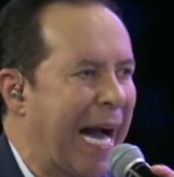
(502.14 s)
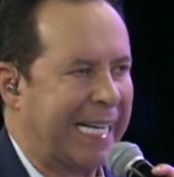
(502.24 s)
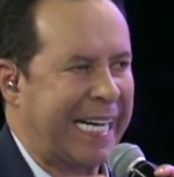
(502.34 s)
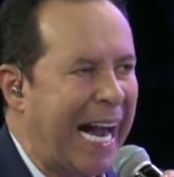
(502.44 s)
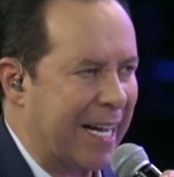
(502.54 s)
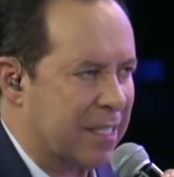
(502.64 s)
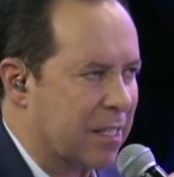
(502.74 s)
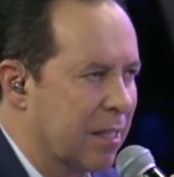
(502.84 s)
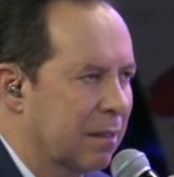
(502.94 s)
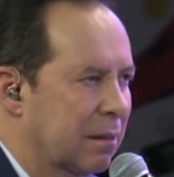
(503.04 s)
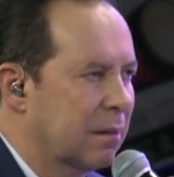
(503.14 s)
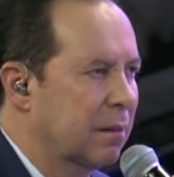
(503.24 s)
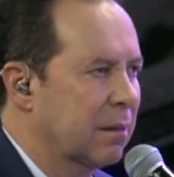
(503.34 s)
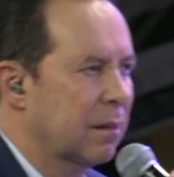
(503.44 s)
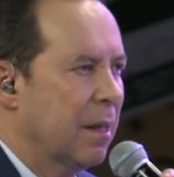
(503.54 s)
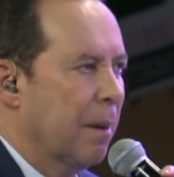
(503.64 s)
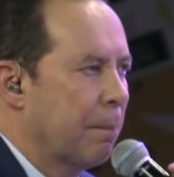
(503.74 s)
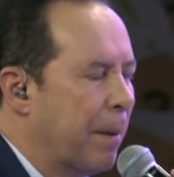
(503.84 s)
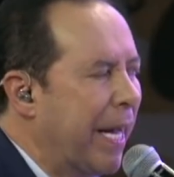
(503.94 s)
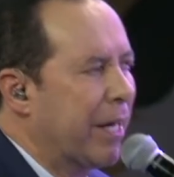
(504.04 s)
Acas
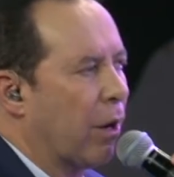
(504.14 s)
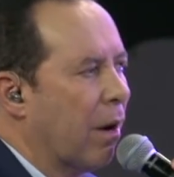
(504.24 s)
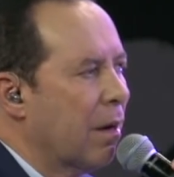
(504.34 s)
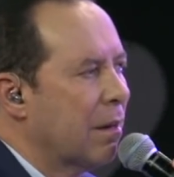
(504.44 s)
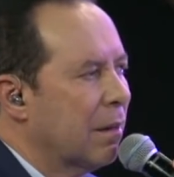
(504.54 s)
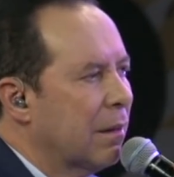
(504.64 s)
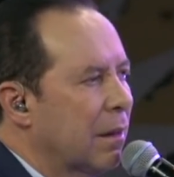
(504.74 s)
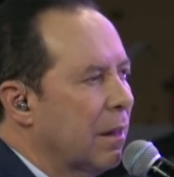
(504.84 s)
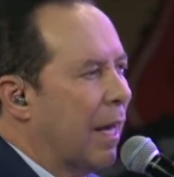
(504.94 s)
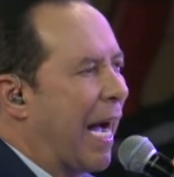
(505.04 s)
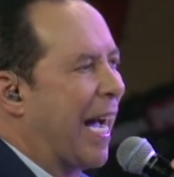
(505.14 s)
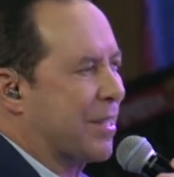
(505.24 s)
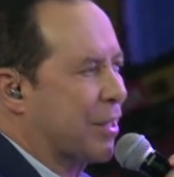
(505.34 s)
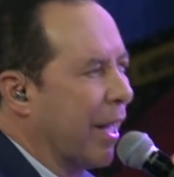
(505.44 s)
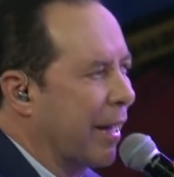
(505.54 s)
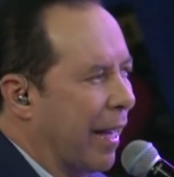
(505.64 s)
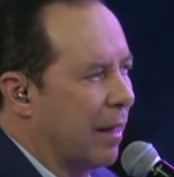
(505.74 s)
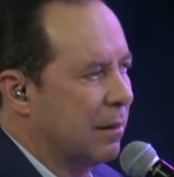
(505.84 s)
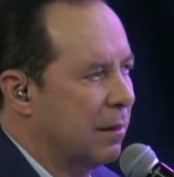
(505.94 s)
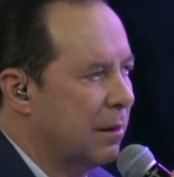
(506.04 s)
vino a
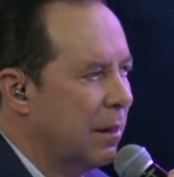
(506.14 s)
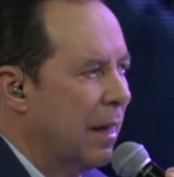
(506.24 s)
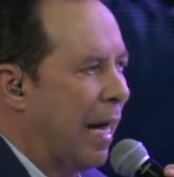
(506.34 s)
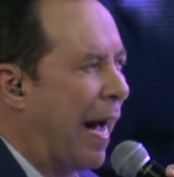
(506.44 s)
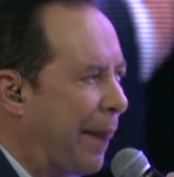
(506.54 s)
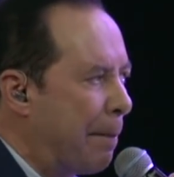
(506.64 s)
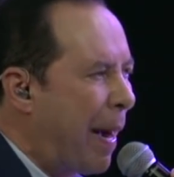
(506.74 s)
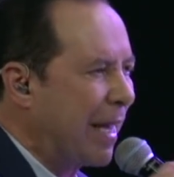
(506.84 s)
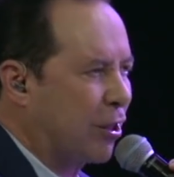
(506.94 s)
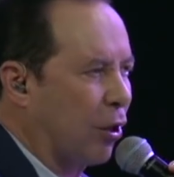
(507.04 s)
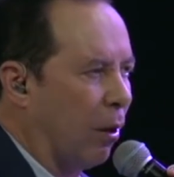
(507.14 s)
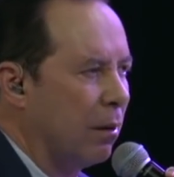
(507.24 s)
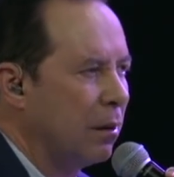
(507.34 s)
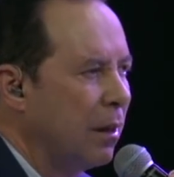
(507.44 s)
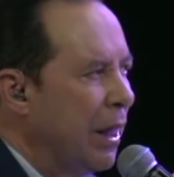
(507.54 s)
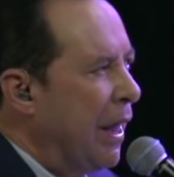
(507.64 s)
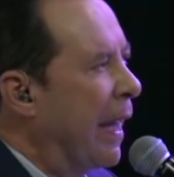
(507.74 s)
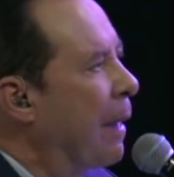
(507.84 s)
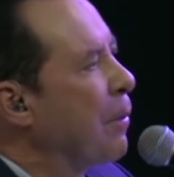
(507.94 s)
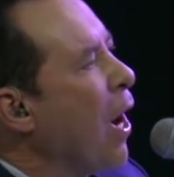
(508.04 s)
Siria, a Damasco,
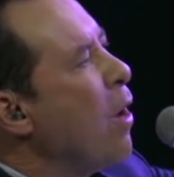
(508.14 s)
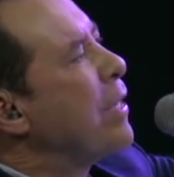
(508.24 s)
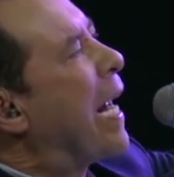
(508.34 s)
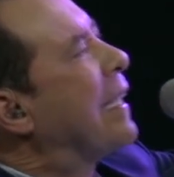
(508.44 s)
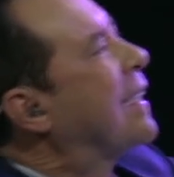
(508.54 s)
y vio un